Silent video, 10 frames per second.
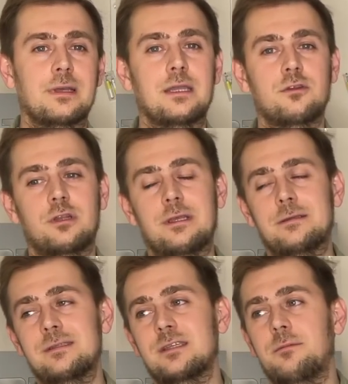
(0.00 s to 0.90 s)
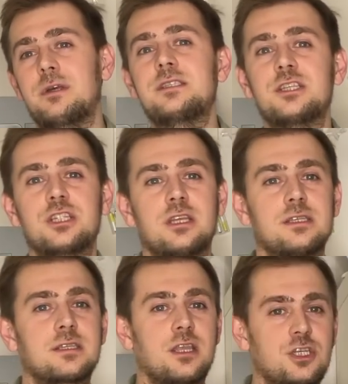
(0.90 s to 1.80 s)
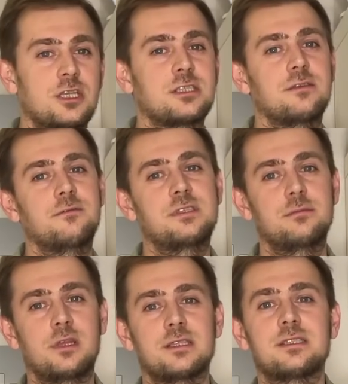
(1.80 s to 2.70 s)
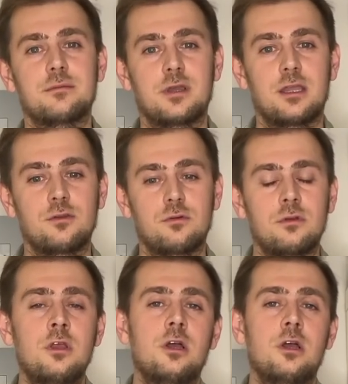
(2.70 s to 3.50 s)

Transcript: который скоропостижно скончался в 18 году,